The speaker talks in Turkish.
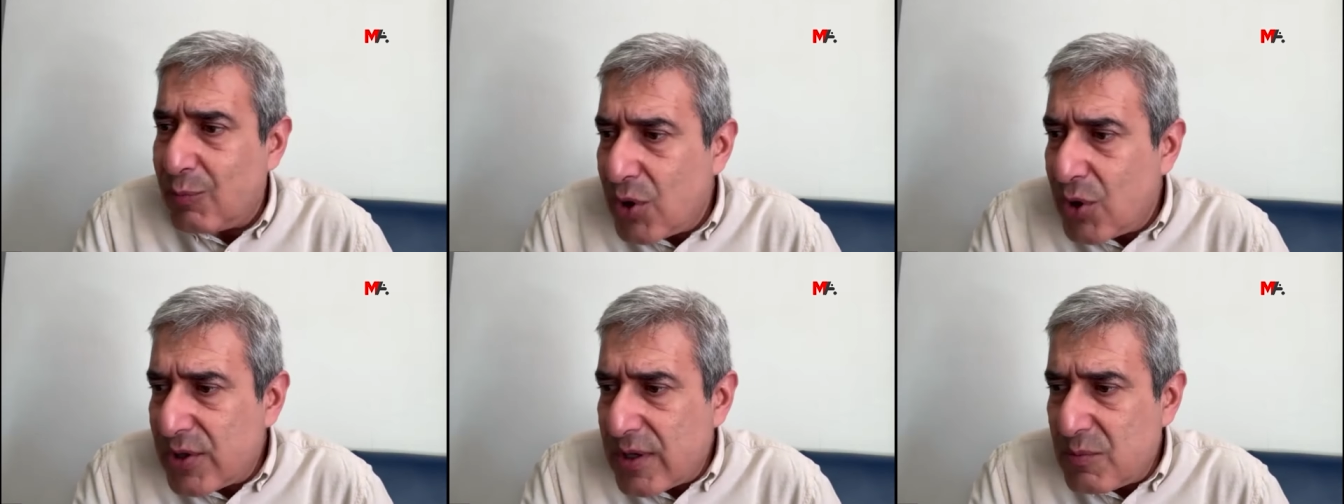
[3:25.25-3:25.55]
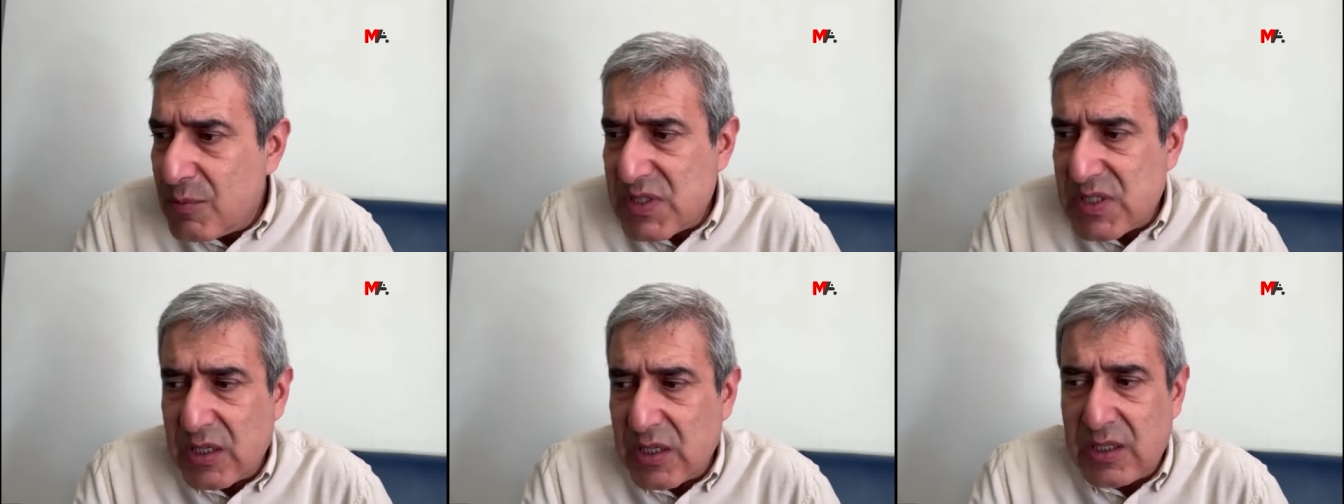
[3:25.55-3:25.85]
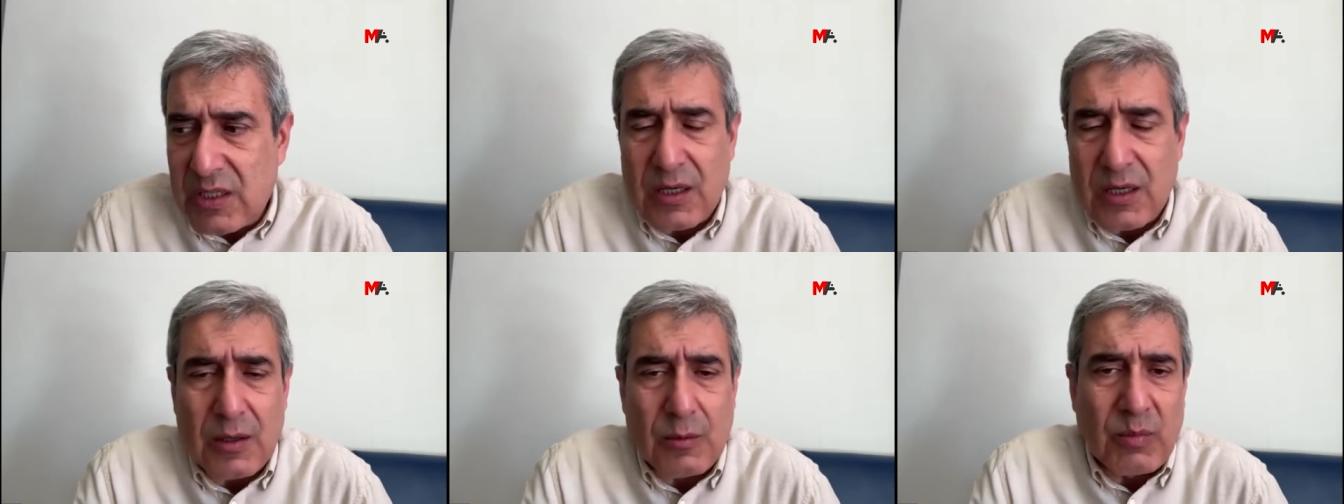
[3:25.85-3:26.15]

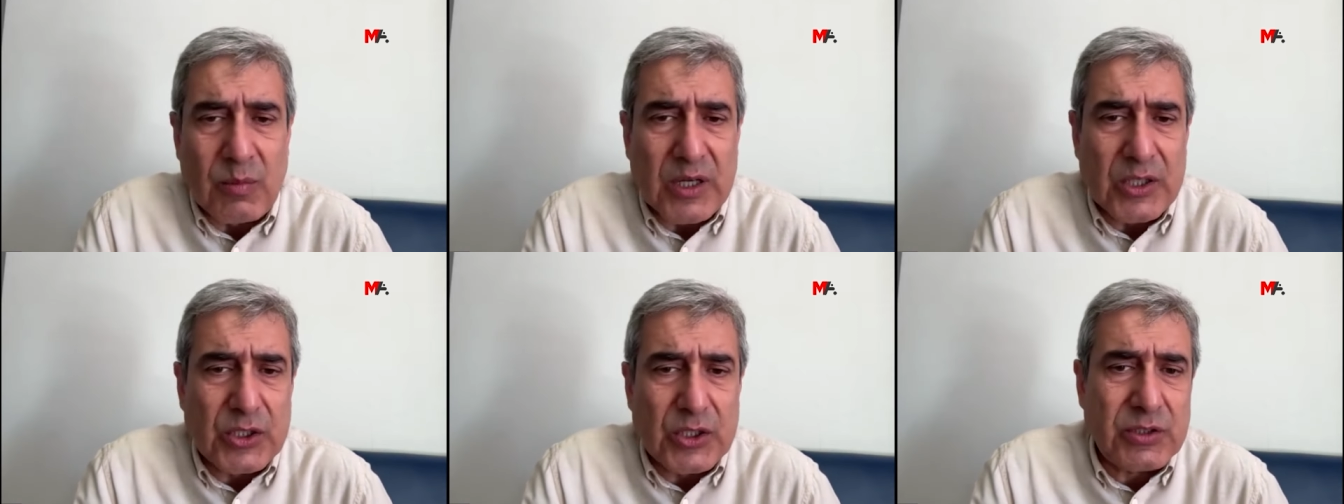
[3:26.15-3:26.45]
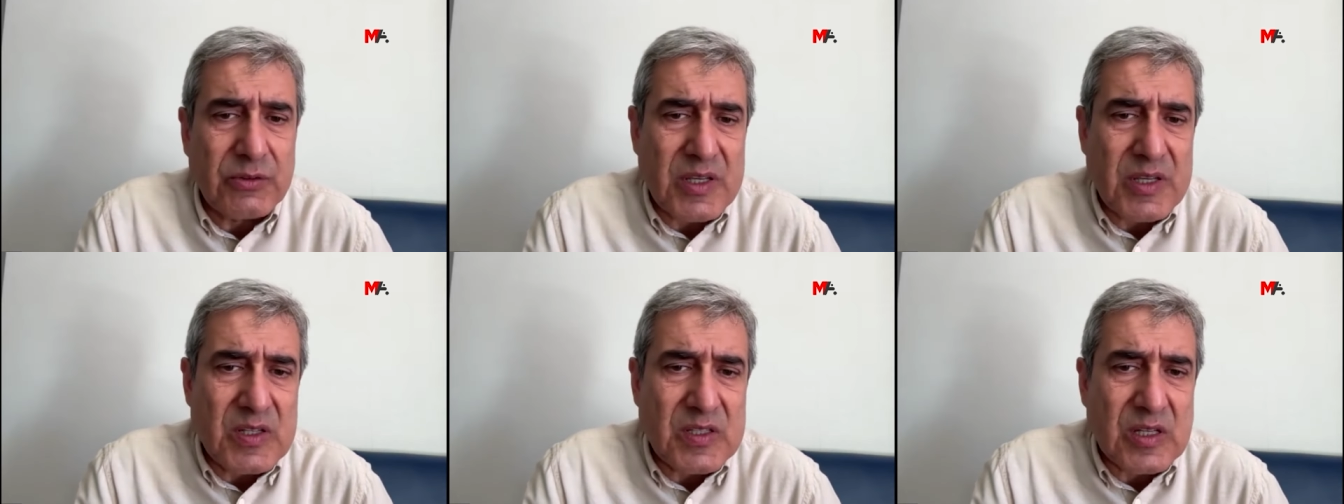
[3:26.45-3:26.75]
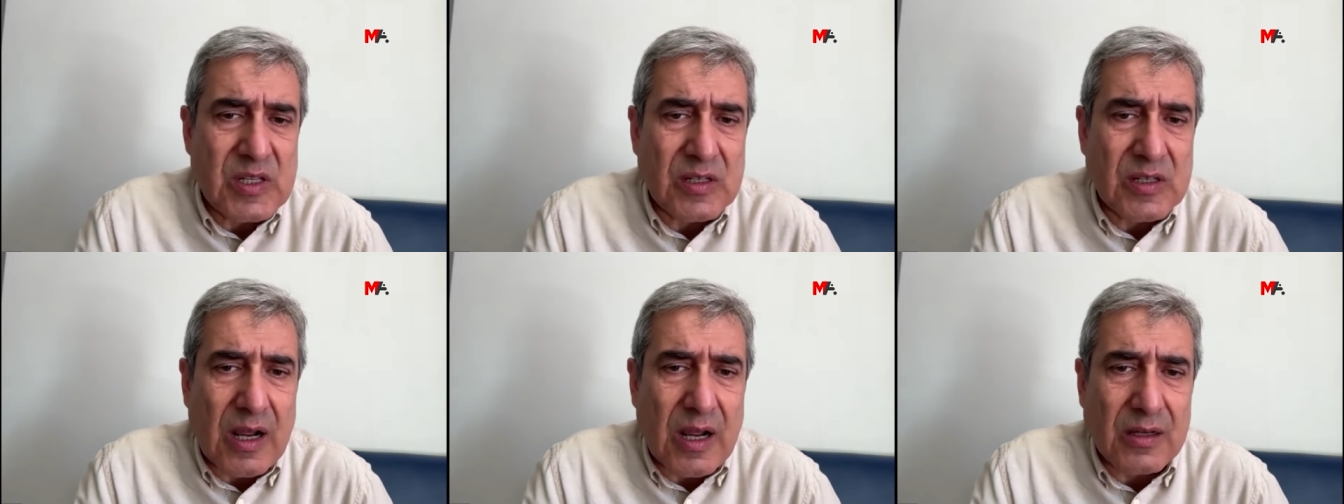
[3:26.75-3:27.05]
bölgemizdeki barışı ve
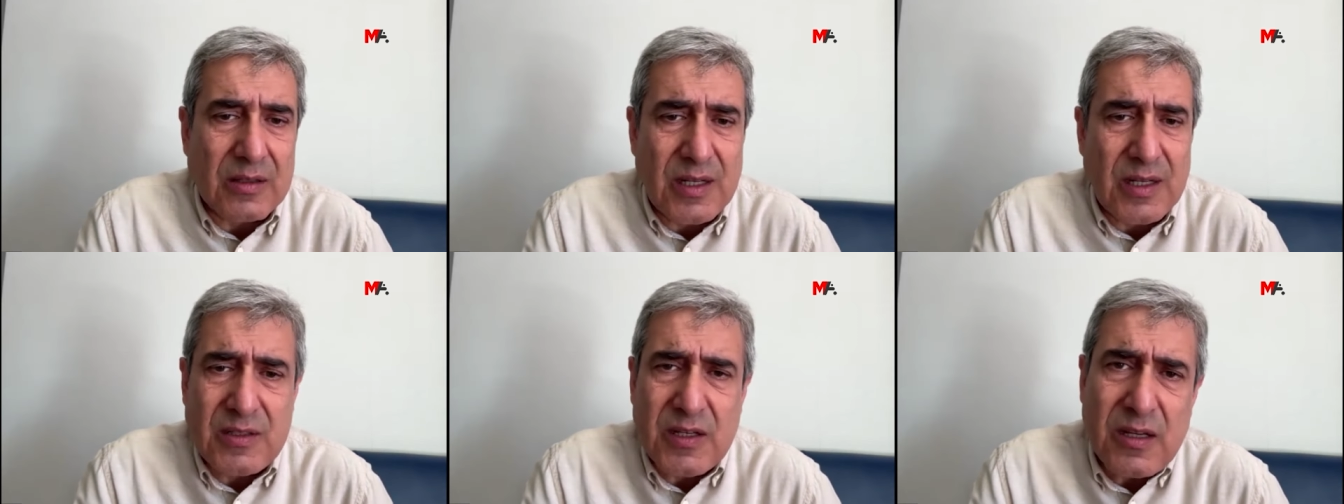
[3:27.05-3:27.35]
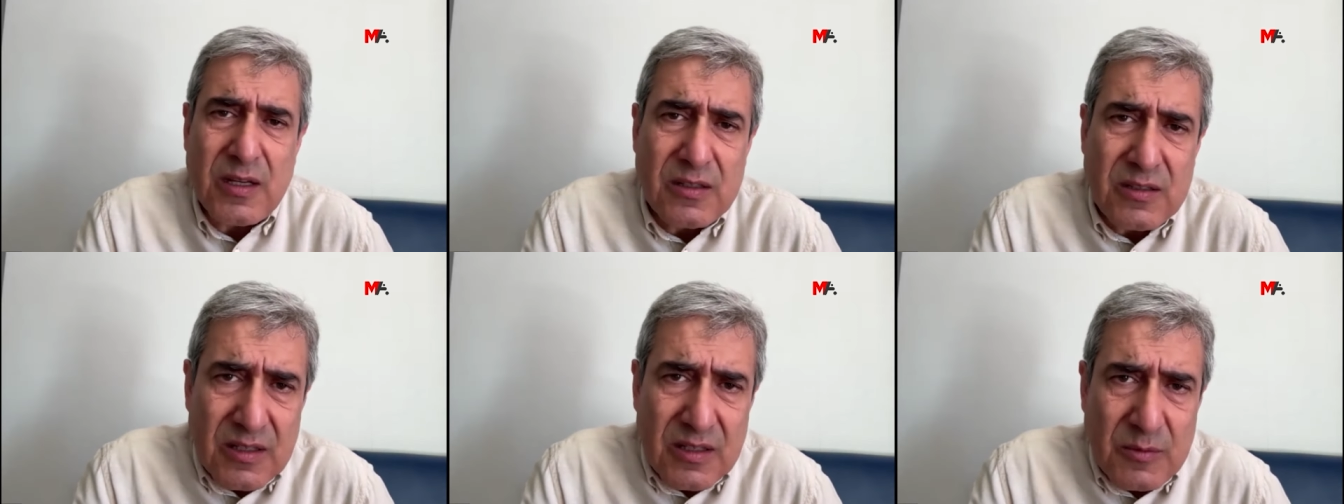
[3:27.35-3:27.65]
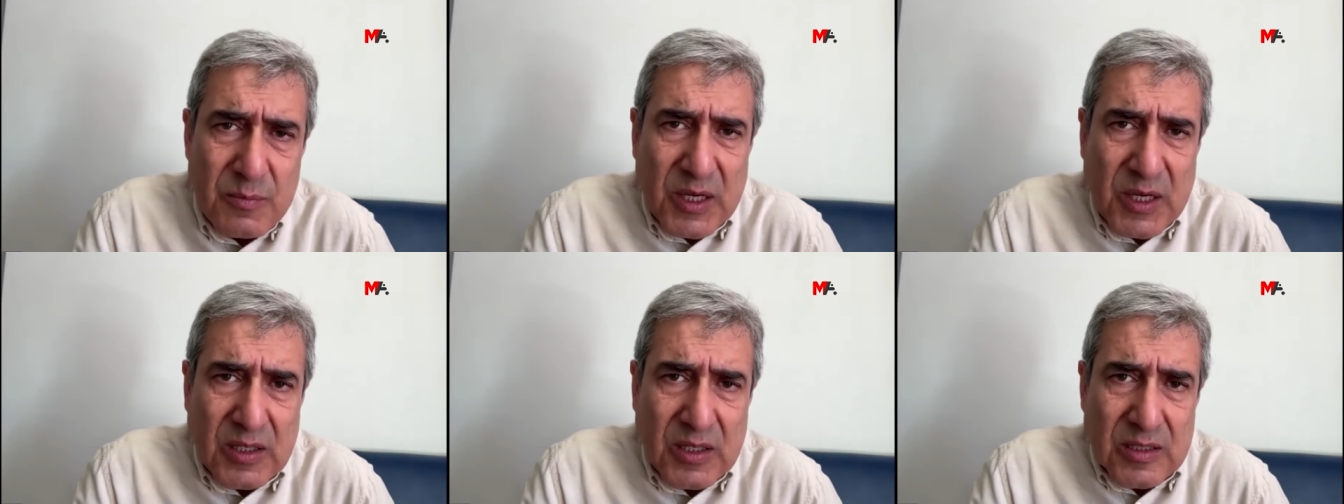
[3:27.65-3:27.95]
istikrarı da tehdit
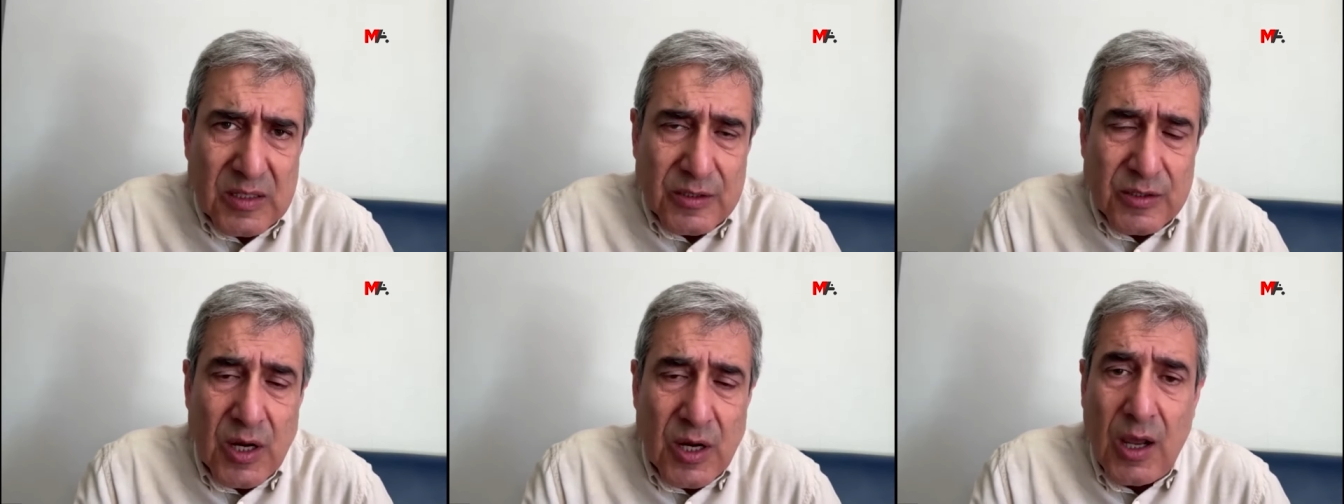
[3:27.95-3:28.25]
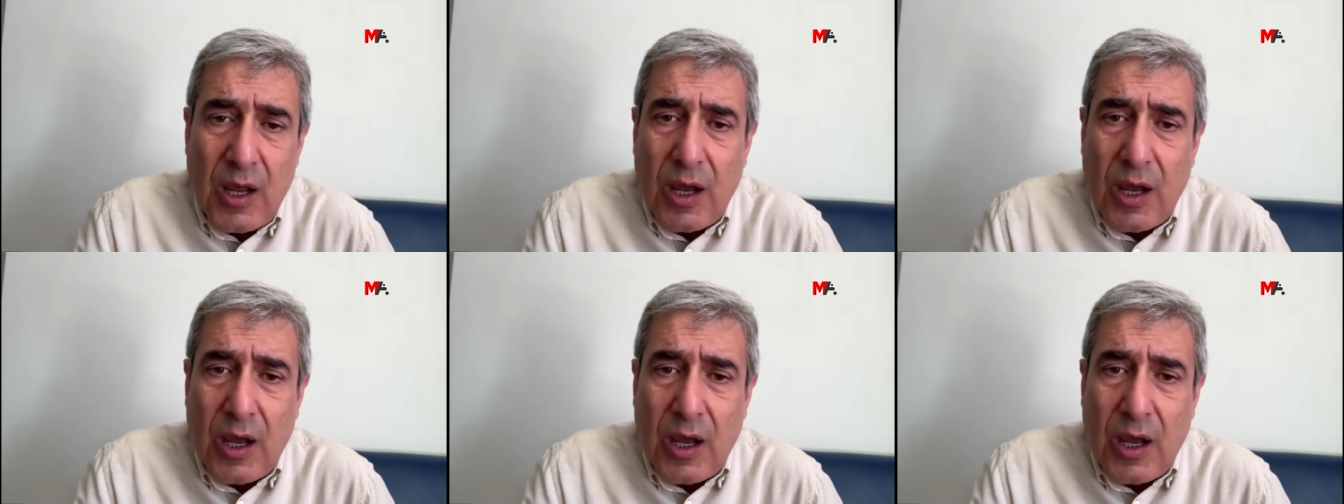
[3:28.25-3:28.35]
etmektedir.